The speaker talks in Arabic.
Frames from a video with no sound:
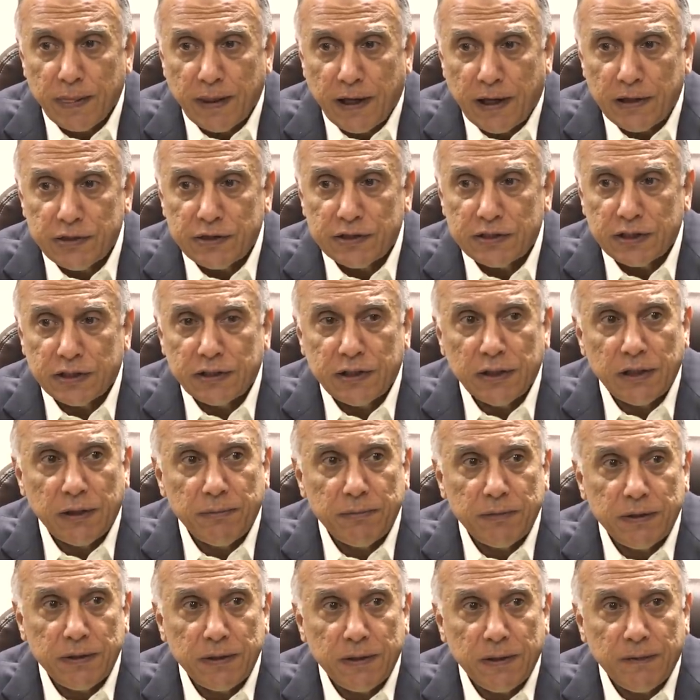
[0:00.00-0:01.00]
أجهزتنا
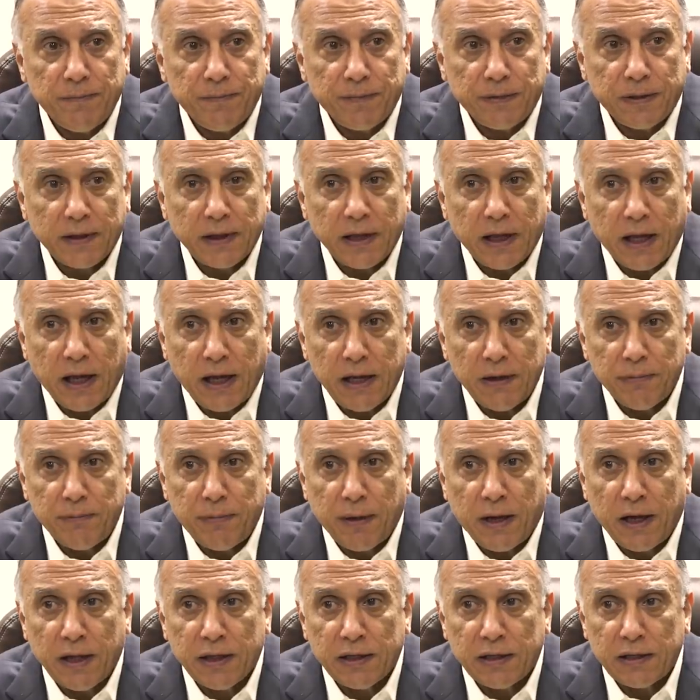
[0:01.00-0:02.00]
الأمنية
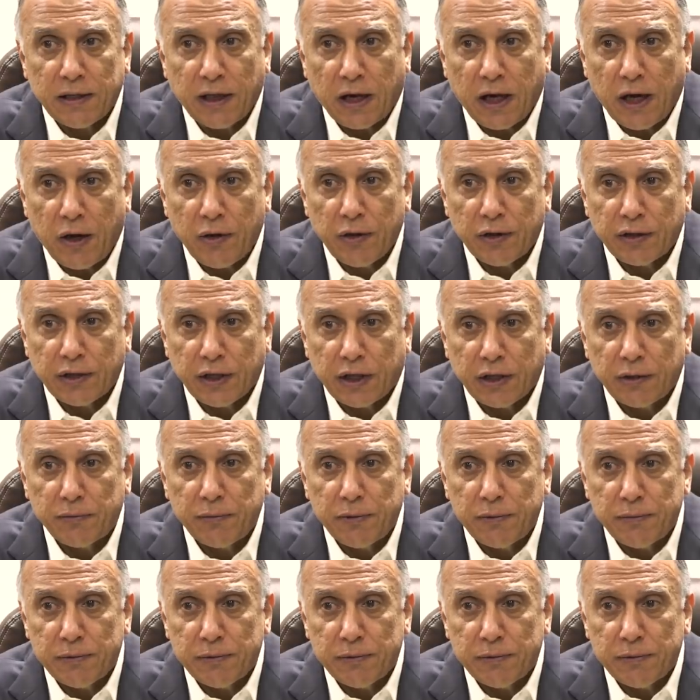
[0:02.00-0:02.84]
البعض يحاول يتهرب من